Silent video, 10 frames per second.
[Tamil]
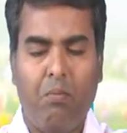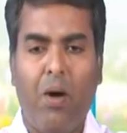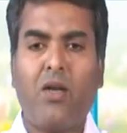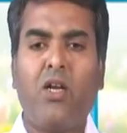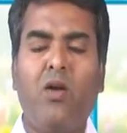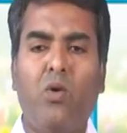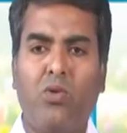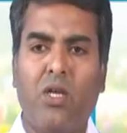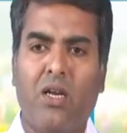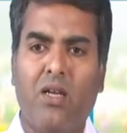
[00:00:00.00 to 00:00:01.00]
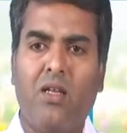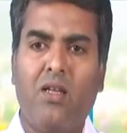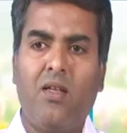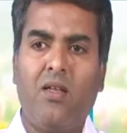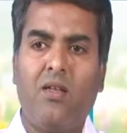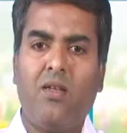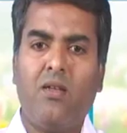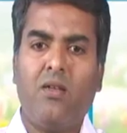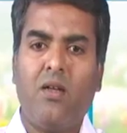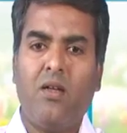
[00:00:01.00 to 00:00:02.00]
மார்ட்டின் லூத்தர்
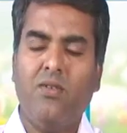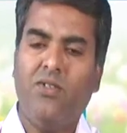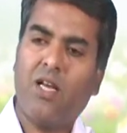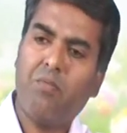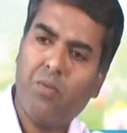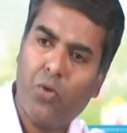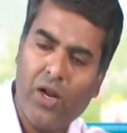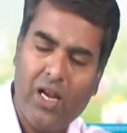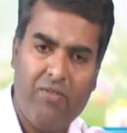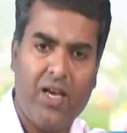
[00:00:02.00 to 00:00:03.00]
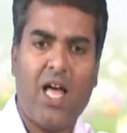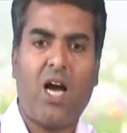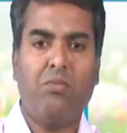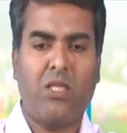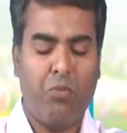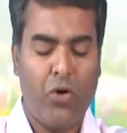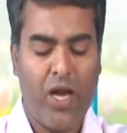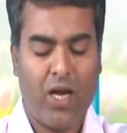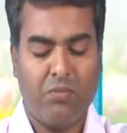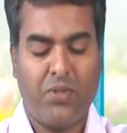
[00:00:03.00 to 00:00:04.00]
ஜெர்மன் மொழியிலே வேதாகமத்தை
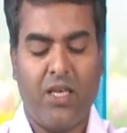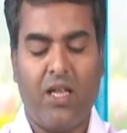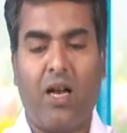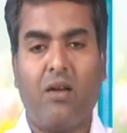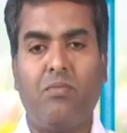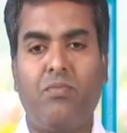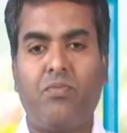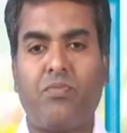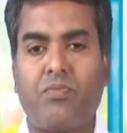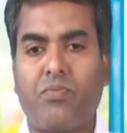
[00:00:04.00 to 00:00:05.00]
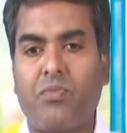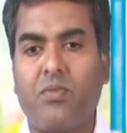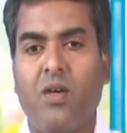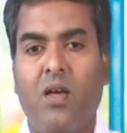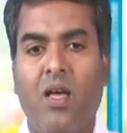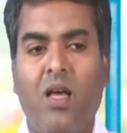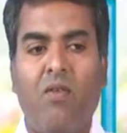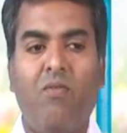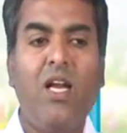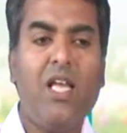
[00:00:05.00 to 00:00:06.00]
மொழியாக்கம் செய்தார்
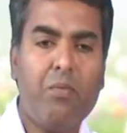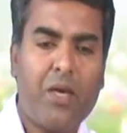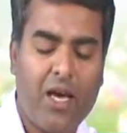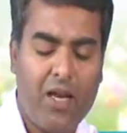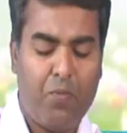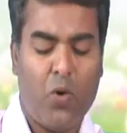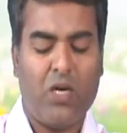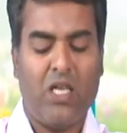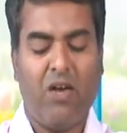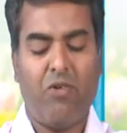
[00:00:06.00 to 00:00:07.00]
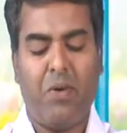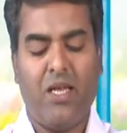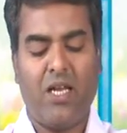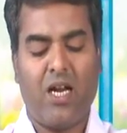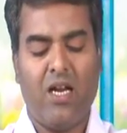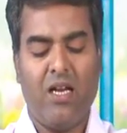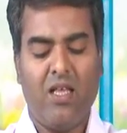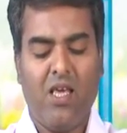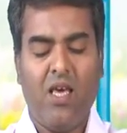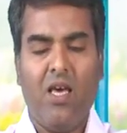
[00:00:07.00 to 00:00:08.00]
வில்லியம் கேரி போன்ற தேவ மனிதர்கள்
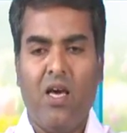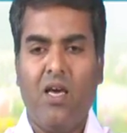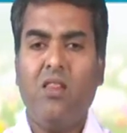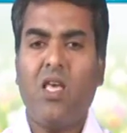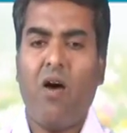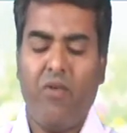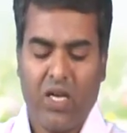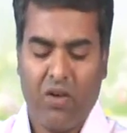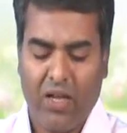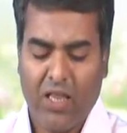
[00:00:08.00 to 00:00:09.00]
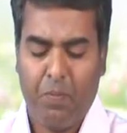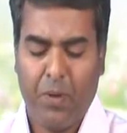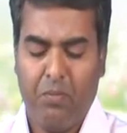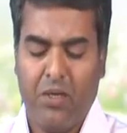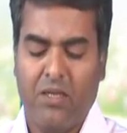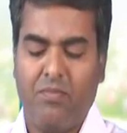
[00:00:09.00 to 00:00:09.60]
இந்தியாவிற்கு வந்த பின்பு